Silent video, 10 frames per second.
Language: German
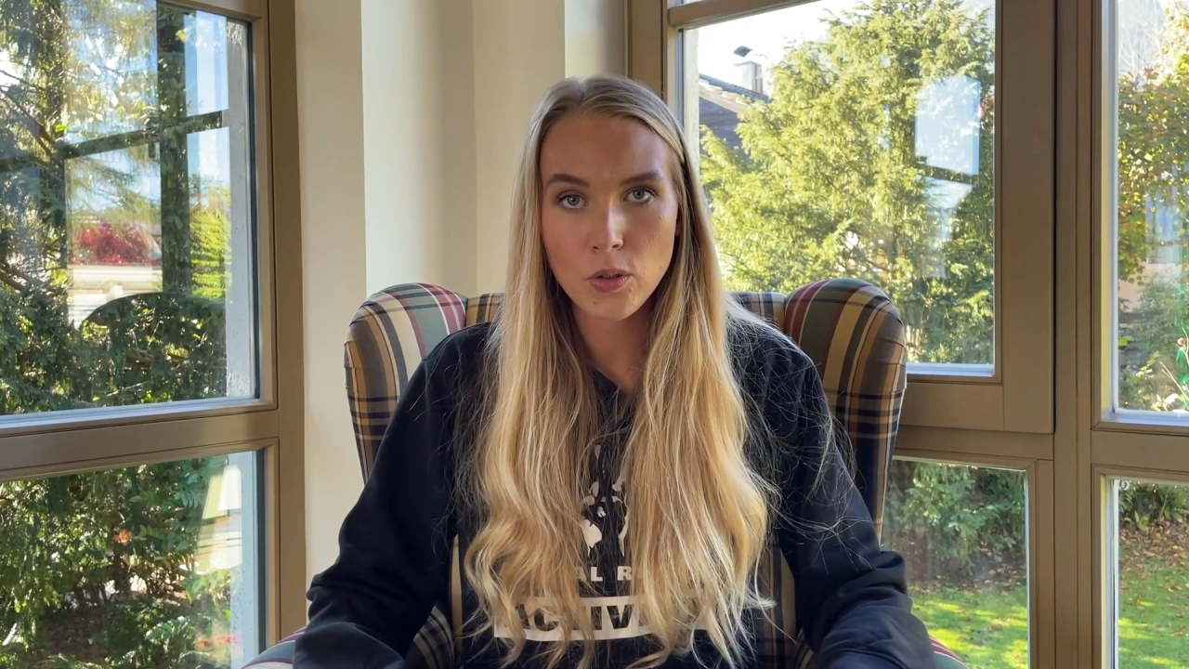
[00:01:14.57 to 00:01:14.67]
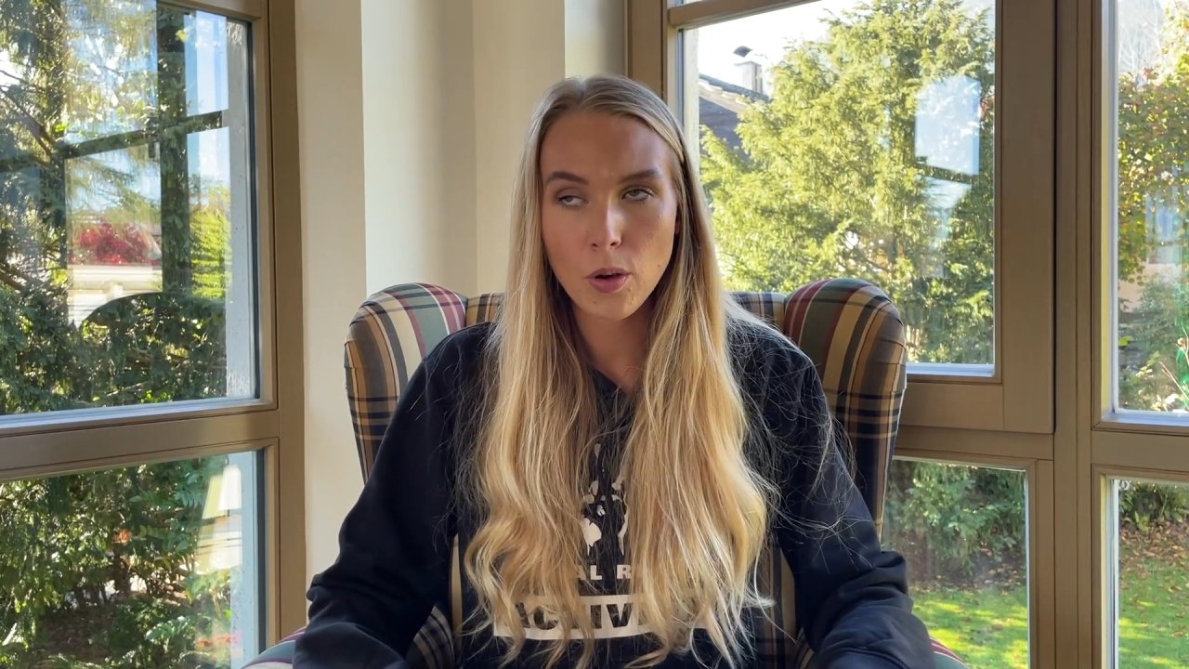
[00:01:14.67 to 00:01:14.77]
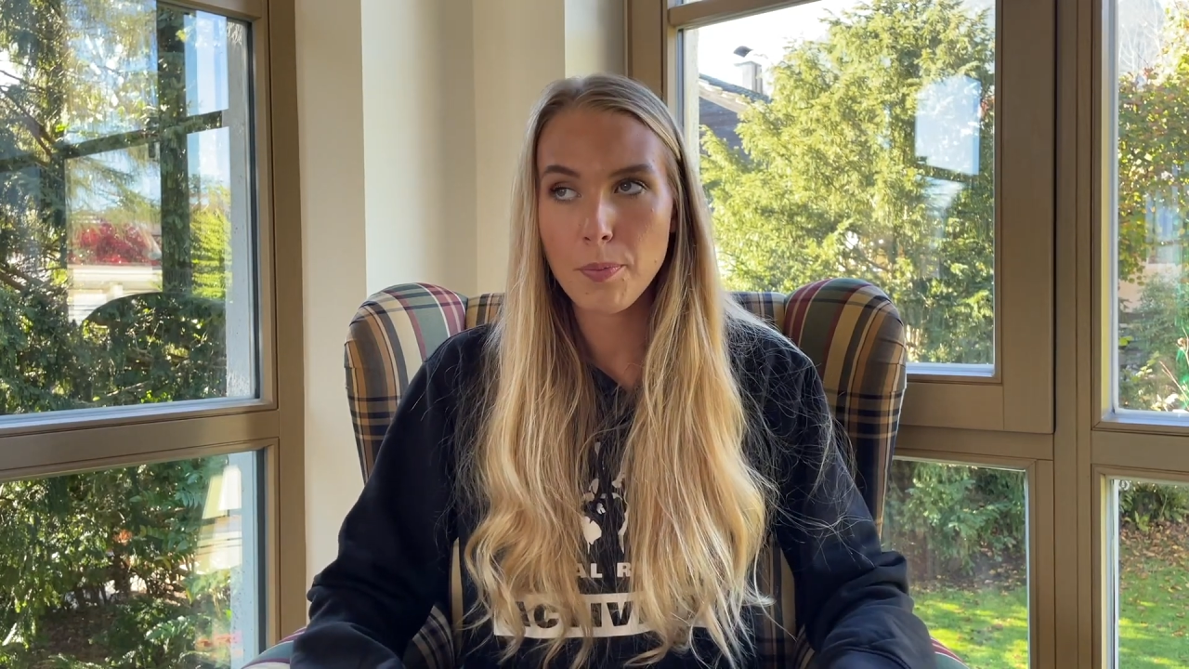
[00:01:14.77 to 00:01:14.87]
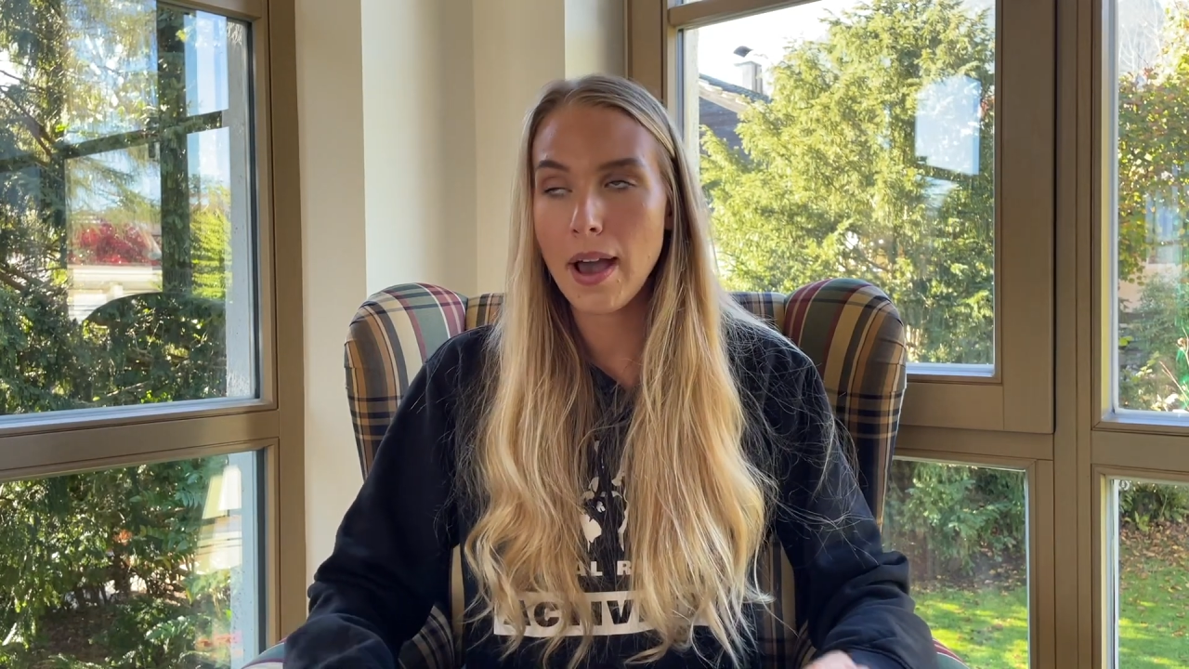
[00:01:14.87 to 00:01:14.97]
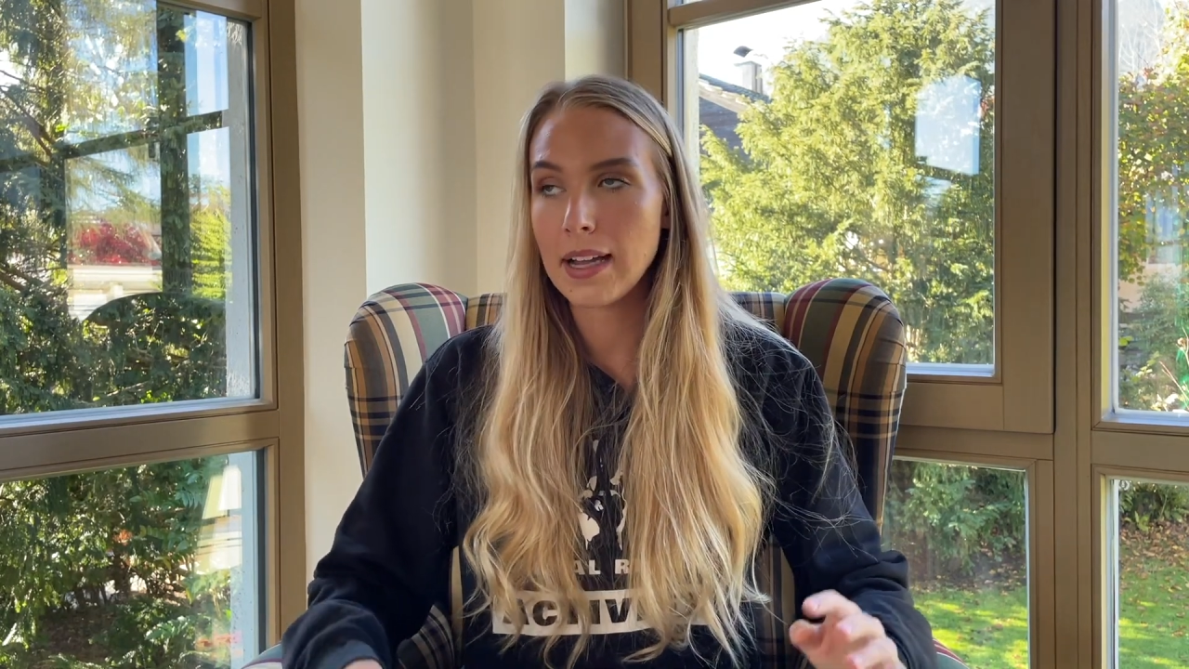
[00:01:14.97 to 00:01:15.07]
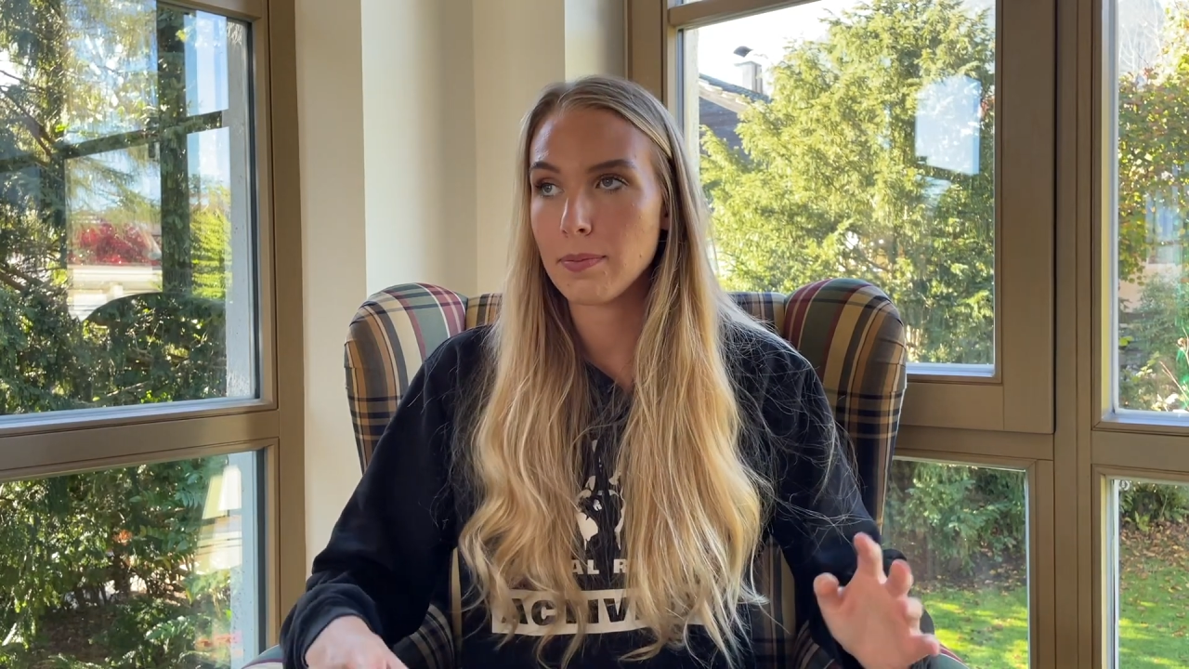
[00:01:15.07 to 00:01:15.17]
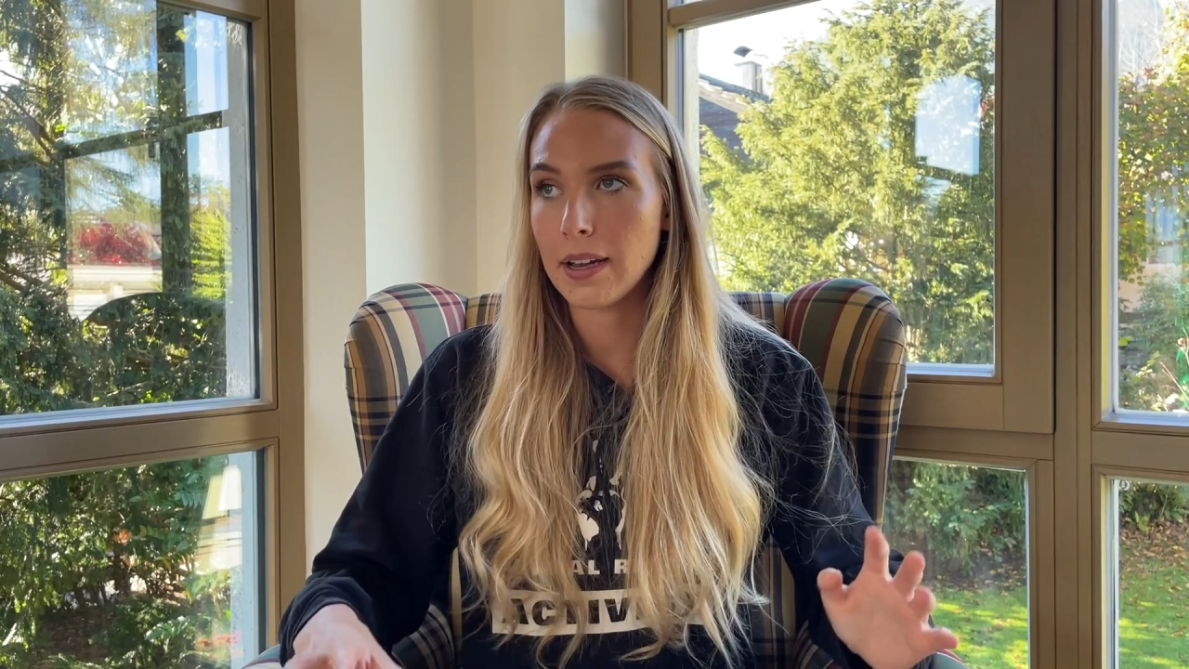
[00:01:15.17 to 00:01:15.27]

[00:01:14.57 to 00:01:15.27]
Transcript: so gemacht,